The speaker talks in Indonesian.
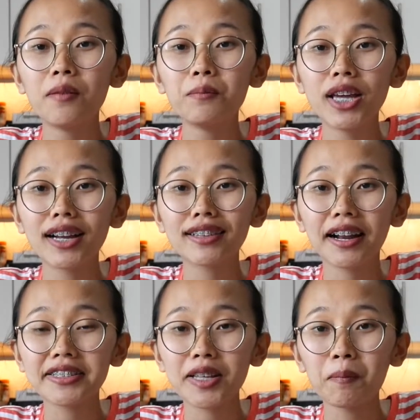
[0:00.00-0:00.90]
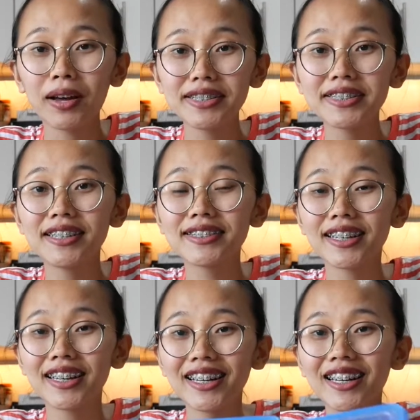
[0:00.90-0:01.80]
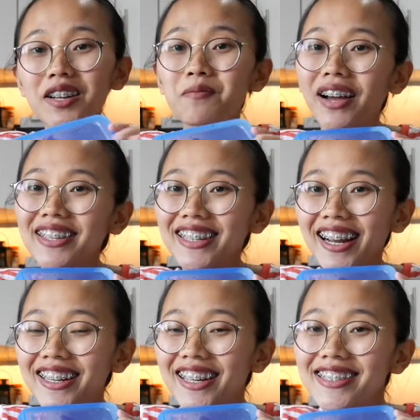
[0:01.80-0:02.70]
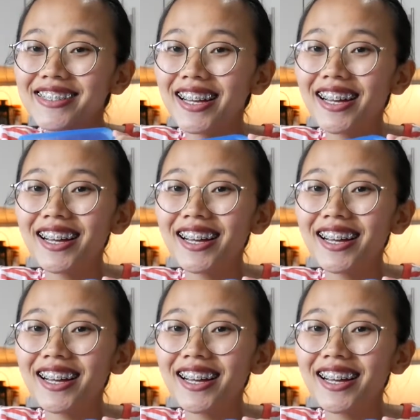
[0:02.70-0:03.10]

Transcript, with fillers: biar terasa manis dan seger pakai cara ini aja